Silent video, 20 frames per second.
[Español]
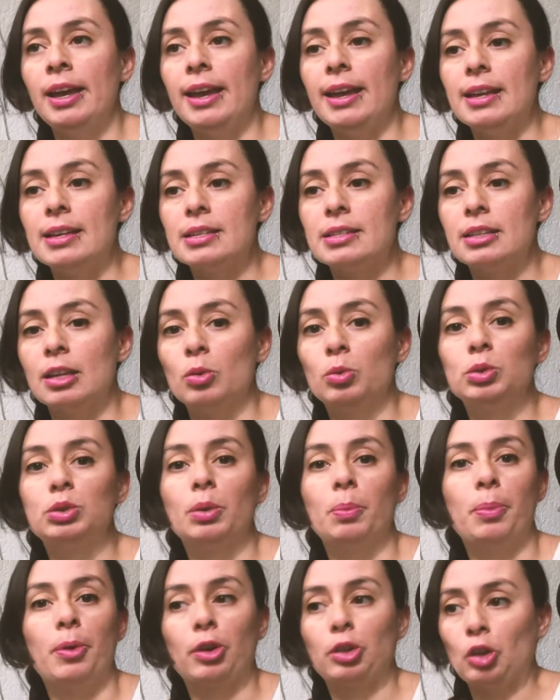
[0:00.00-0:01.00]
este,
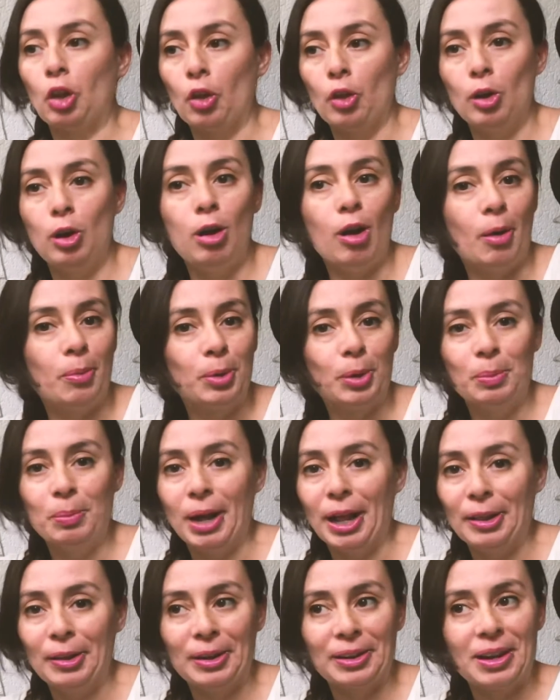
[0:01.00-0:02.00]
justo por todo lo
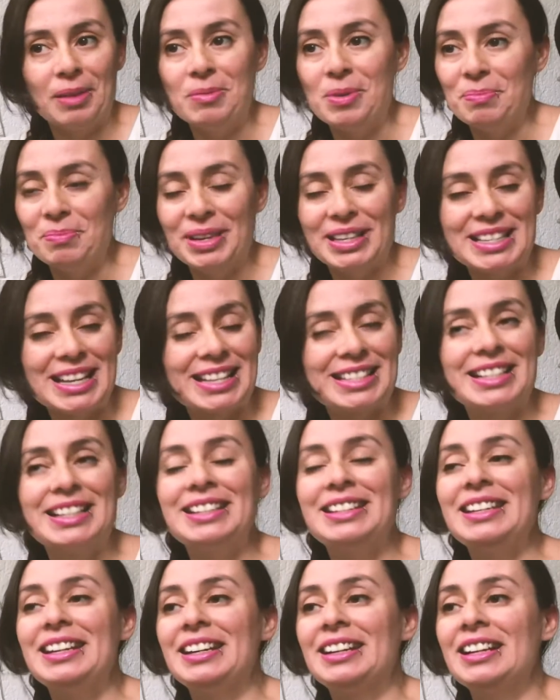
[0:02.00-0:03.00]
abrumado que me empecé a
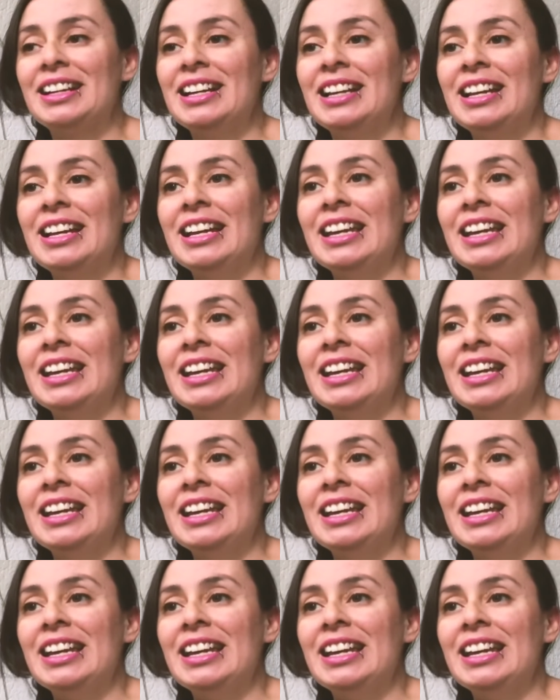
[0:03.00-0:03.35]
sentir.